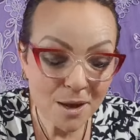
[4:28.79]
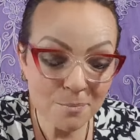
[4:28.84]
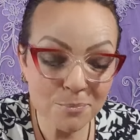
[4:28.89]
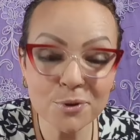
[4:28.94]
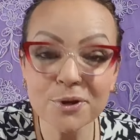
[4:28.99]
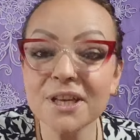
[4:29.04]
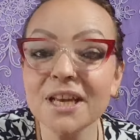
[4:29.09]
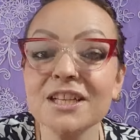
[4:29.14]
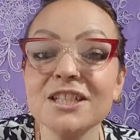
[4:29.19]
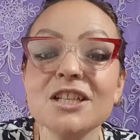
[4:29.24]

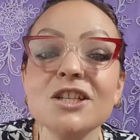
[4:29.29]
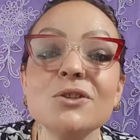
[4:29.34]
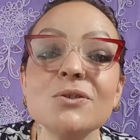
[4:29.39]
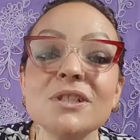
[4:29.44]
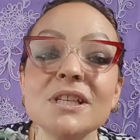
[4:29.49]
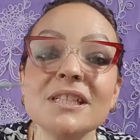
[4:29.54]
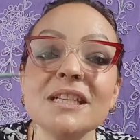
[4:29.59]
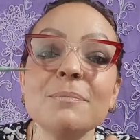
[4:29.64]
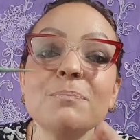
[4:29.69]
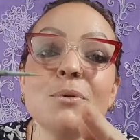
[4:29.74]
Porque a gente
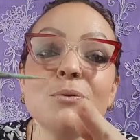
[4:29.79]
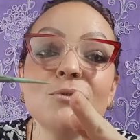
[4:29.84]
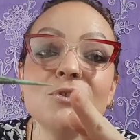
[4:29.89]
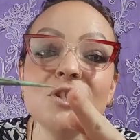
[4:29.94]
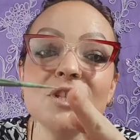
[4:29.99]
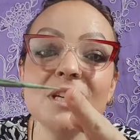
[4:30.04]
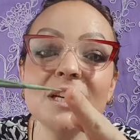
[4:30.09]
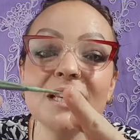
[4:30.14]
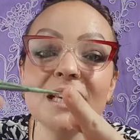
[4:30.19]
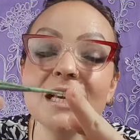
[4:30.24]
usa essa
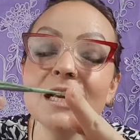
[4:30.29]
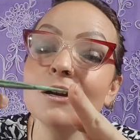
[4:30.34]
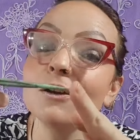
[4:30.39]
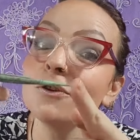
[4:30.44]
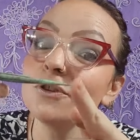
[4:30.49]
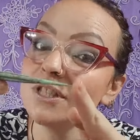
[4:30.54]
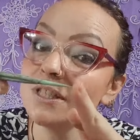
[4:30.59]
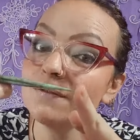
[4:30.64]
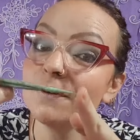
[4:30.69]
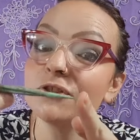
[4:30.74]
pontinha aqui,
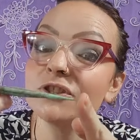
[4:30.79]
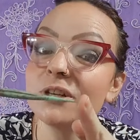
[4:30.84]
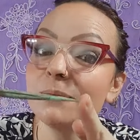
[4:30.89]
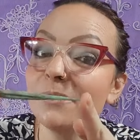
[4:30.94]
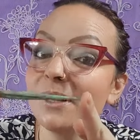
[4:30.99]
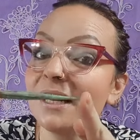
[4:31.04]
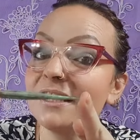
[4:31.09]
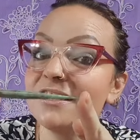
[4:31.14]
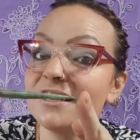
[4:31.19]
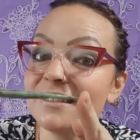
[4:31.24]
inclusive eu chamo
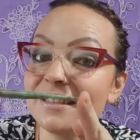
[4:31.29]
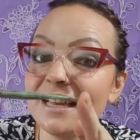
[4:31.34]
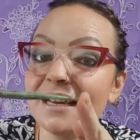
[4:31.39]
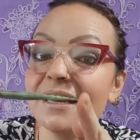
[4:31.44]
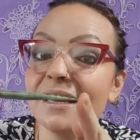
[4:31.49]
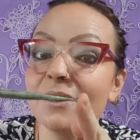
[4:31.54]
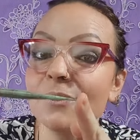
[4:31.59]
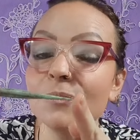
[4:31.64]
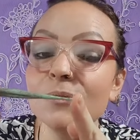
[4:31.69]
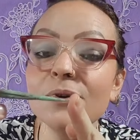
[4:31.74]
ela de
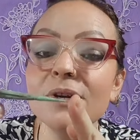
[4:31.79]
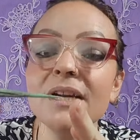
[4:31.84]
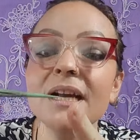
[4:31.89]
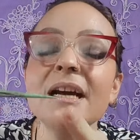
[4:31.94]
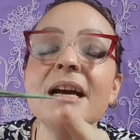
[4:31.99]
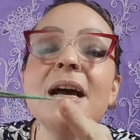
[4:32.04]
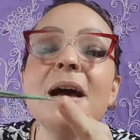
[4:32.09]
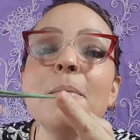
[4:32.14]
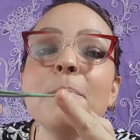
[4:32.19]
esteca agulha,